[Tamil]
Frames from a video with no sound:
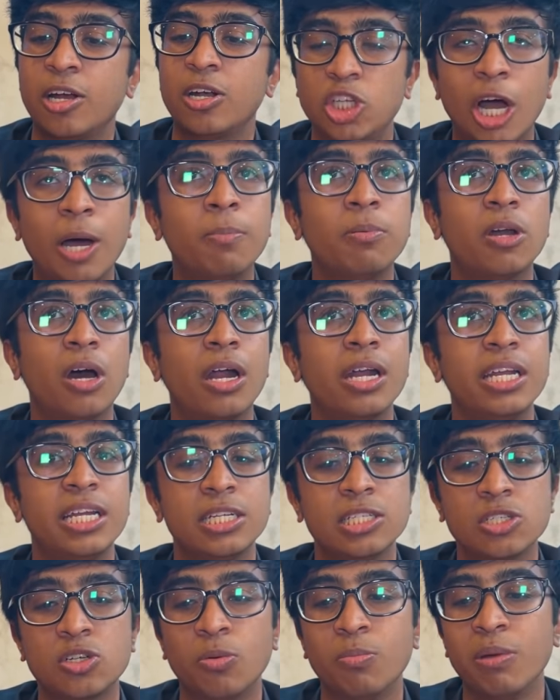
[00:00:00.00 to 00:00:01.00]
சாப்ட்
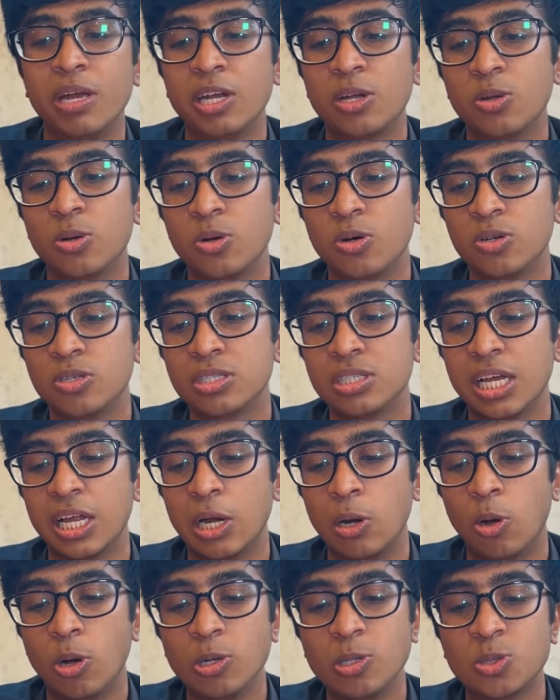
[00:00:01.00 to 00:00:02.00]
ஆனியன்ஸ் டொமேட்டோஸ்
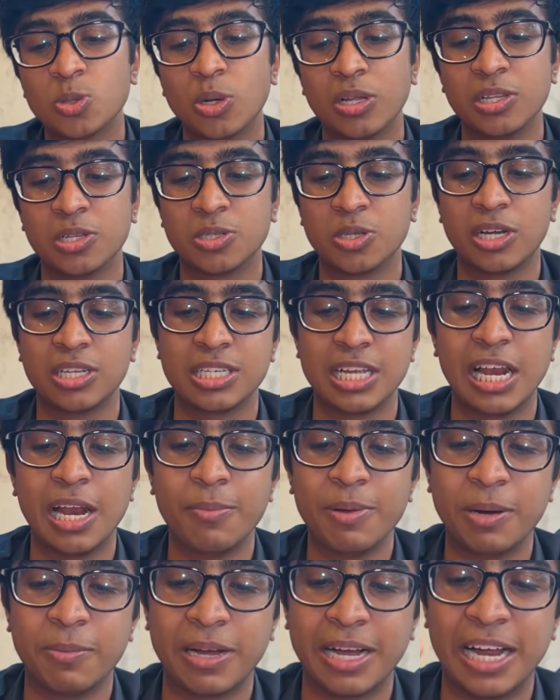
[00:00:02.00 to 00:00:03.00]
அண்ட் ஆல்சோ அந்த சாஸ்
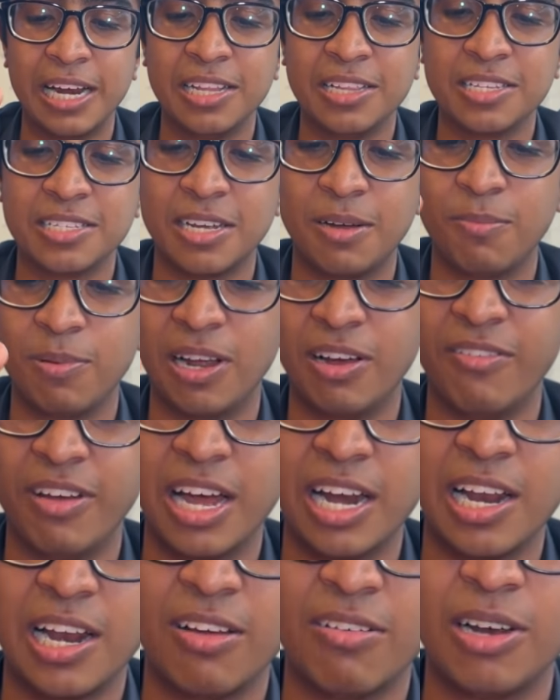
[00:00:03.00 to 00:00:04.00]
எல்லாமே நம்ம கலந்து சாப்பிடலாம்
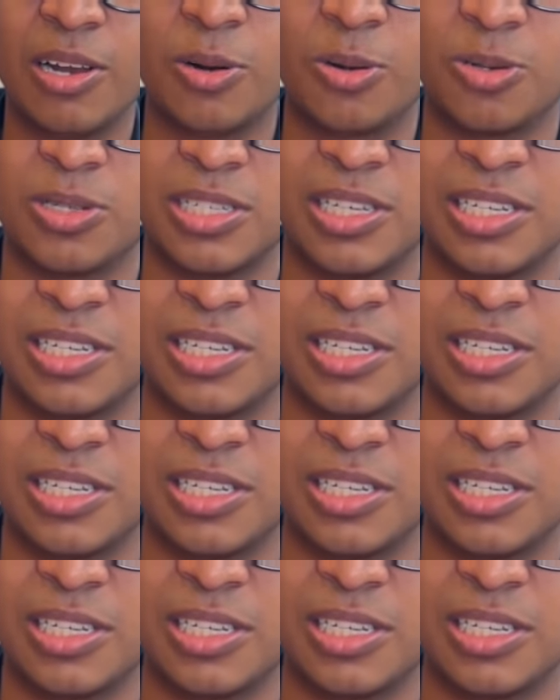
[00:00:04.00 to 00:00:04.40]
வேறு லெவலில் இருக்கும்